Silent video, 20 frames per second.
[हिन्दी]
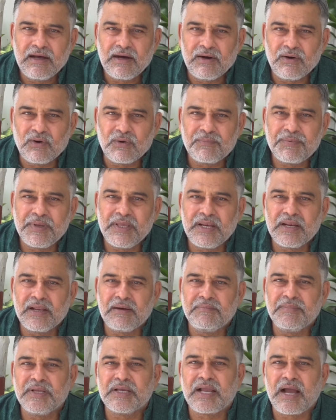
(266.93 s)
और फिर
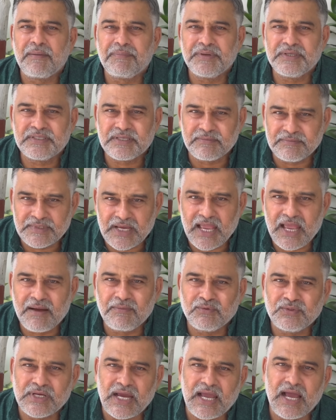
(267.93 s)
हमने काफ़ी समझाया
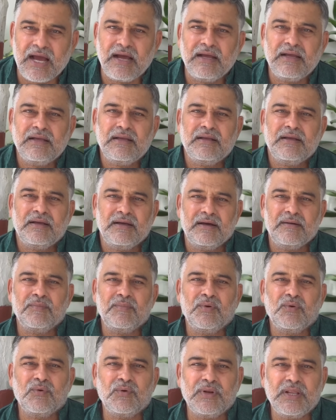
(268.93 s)
बुझाया हम
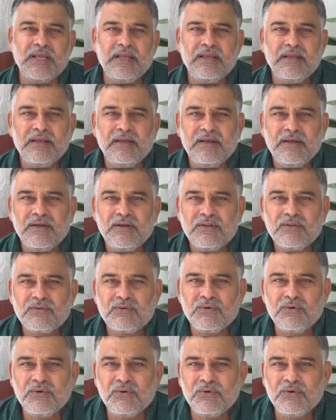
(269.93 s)
लोगों ने तो